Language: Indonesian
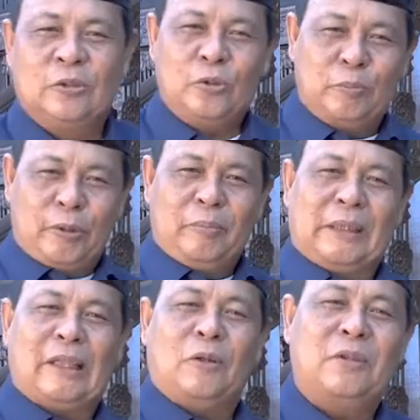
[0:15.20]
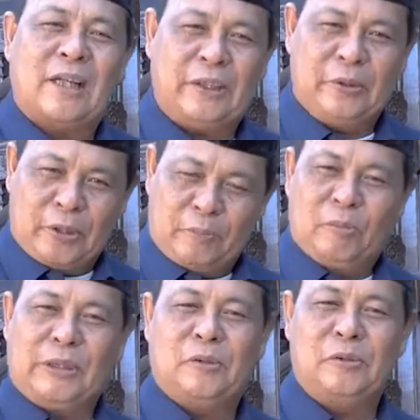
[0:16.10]
75 tahun Radio
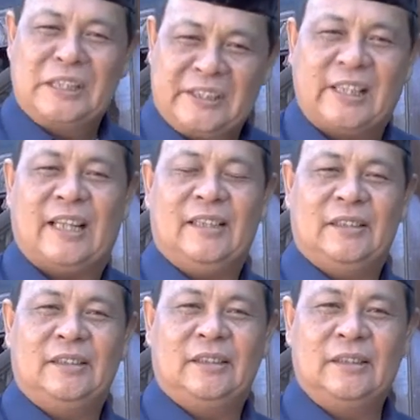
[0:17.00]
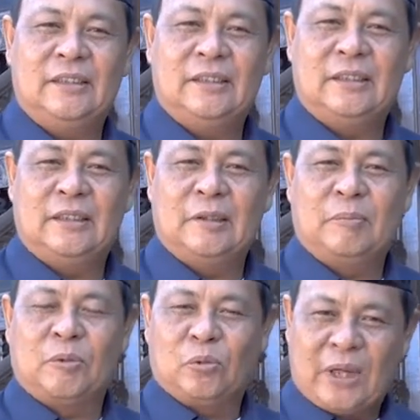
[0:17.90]
Republik Indonesia
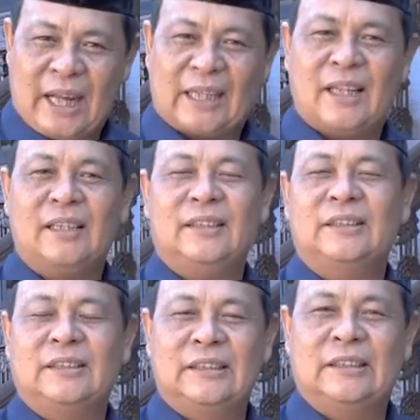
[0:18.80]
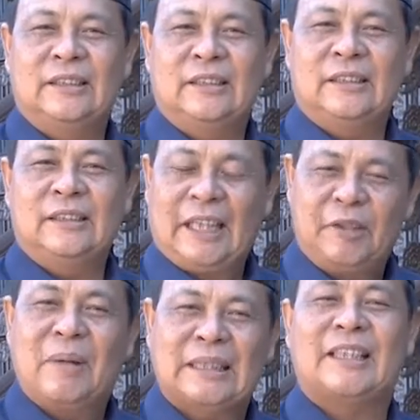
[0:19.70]
mengudara
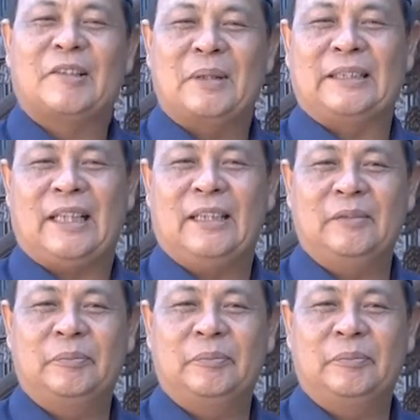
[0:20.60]
dari masa ke masa,